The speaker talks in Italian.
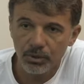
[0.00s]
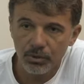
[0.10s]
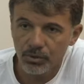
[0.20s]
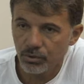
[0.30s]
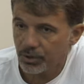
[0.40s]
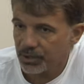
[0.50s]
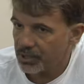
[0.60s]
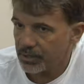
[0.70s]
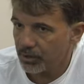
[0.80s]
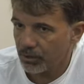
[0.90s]
io, ho solo in
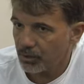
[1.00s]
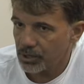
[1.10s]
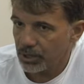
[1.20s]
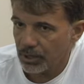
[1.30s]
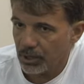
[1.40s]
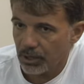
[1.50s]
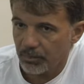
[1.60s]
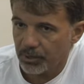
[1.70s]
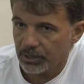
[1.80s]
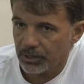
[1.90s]
testa una cosa che è
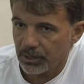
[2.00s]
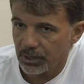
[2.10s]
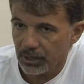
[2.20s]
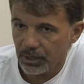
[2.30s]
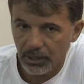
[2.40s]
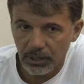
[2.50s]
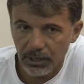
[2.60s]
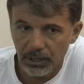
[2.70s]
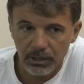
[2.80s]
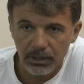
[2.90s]
la
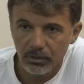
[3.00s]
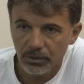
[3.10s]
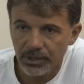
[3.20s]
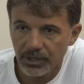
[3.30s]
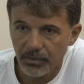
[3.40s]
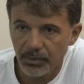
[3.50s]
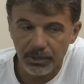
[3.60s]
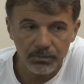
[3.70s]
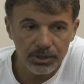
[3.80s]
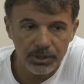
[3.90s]
partita con il
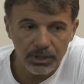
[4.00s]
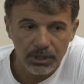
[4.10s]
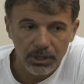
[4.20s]
Trapani, quindi